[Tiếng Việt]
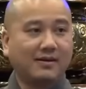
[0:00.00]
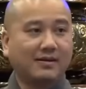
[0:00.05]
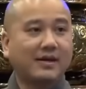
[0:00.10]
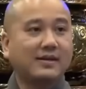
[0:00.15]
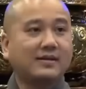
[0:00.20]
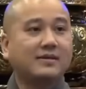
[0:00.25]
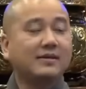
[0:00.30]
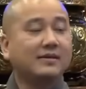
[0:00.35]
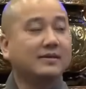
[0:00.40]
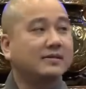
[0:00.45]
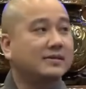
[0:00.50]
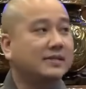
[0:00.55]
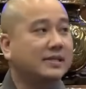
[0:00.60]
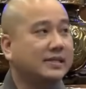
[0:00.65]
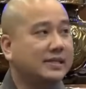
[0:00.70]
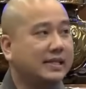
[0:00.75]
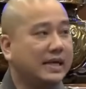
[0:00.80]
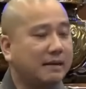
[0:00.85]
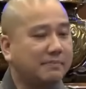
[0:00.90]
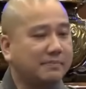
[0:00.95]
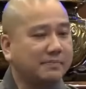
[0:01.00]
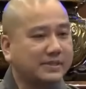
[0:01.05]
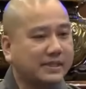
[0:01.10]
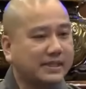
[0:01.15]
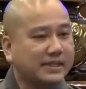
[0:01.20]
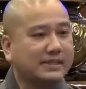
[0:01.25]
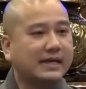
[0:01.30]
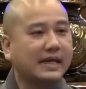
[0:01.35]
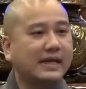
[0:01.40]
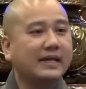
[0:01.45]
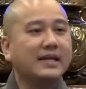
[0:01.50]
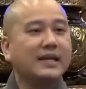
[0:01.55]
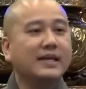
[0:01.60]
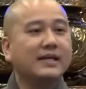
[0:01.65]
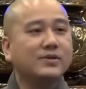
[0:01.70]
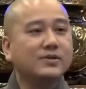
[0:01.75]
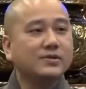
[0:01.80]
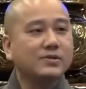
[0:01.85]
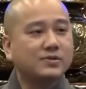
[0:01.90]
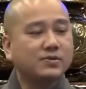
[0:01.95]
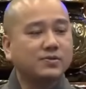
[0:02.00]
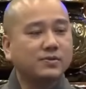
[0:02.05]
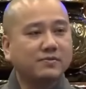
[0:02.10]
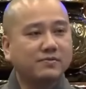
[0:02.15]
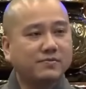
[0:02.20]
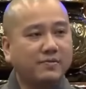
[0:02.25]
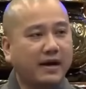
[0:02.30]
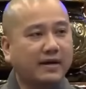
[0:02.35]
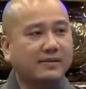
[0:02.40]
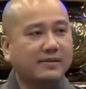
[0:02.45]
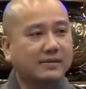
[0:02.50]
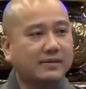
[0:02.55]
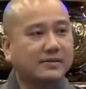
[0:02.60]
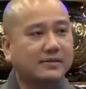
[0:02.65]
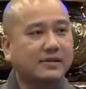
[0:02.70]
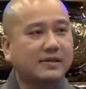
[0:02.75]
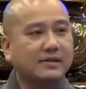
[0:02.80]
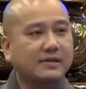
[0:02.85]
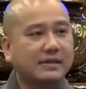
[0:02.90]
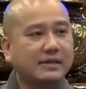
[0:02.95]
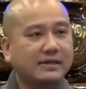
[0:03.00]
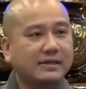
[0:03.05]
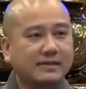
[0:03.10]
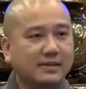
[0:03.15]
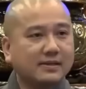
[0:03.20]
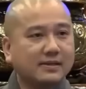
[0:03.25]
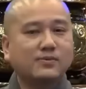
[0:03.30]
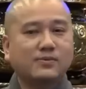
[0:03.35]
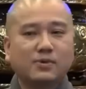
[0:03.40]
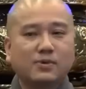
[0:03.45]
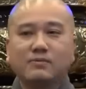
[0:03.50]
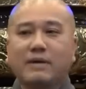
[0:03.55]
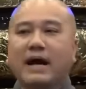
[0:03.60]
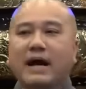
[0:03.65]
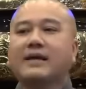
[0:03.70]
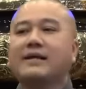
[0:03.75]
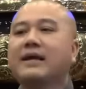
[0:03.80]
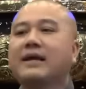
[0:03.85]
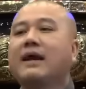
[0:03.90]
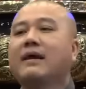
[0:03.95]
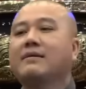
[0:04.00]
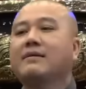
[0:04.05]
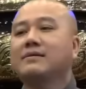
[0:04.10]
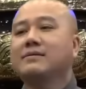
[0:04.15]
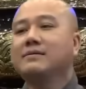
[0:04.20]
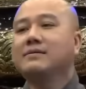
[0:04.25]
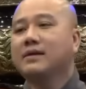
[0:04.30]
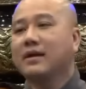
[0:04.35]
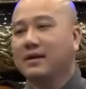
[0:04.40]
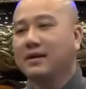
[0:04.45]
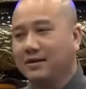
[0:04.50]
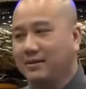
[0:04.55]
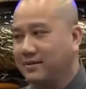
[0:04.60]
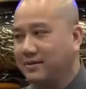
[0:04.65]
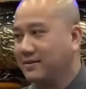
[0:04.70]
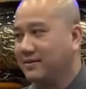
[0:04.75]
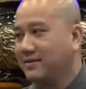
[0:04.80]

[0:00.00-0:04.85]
Cái chữ tri âm tri kỷ là nó xuất phát từ cái điển tích của Bá Nha Tử Kỳ.